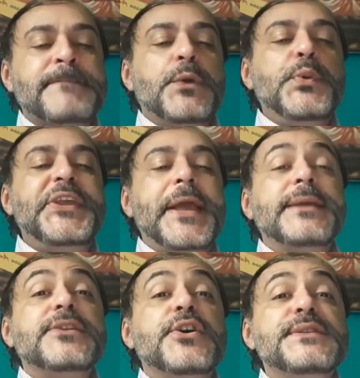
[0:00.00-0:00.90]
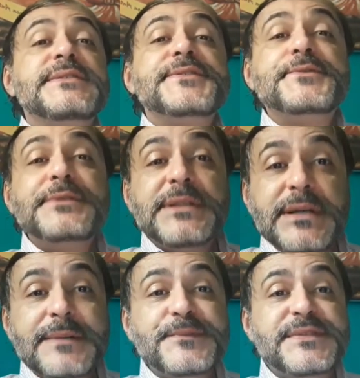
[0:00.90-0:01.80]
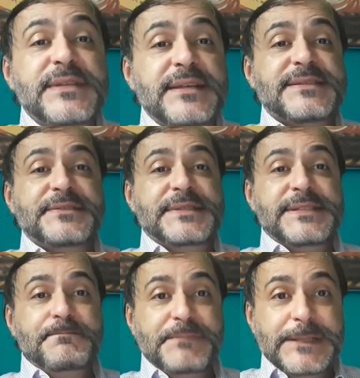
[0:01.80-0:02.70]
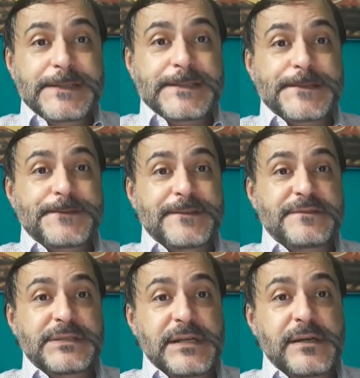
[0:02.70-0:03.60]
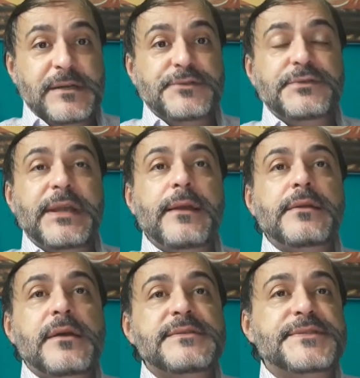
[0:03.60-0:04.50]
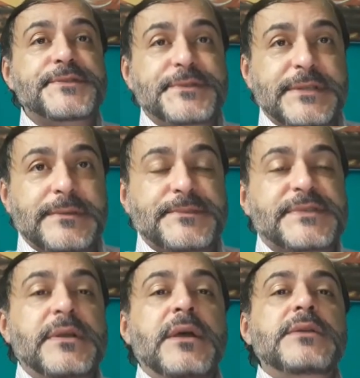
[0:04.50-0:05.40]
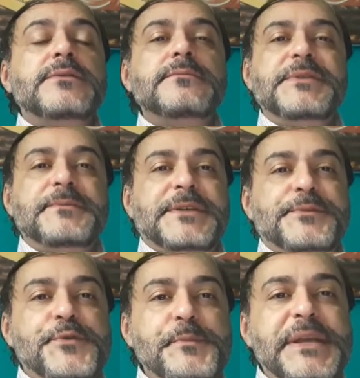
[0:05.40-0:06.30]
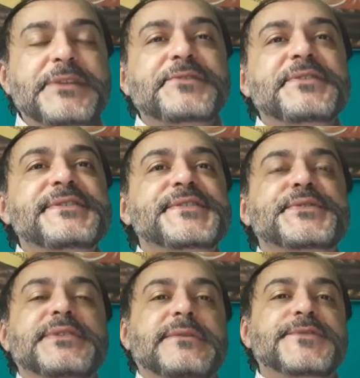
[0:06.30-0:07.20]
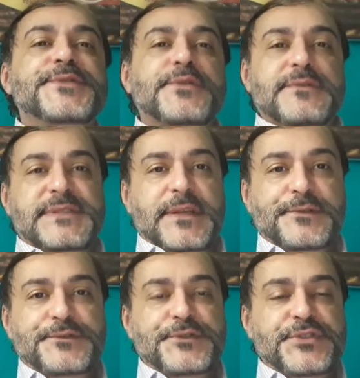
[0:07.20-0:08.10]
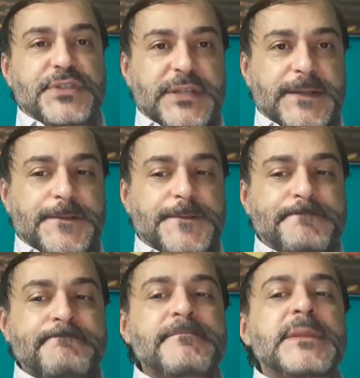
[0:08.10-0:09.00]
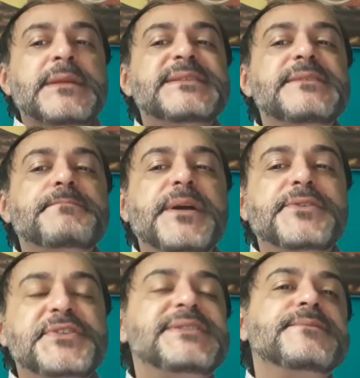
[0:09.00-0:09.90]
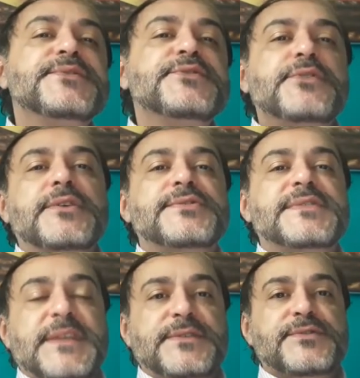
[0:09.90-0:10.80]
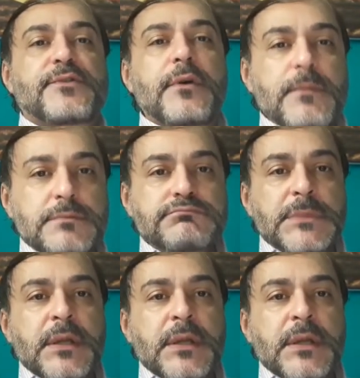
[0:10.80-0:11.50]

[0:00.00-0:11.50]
o que é que nós estudamos nessa disciplina, não é verdade? O que é que nós estudamos? Num primeiro momento, nós estudamos o conceito de direito. E se partíssemos do nosso senso comum,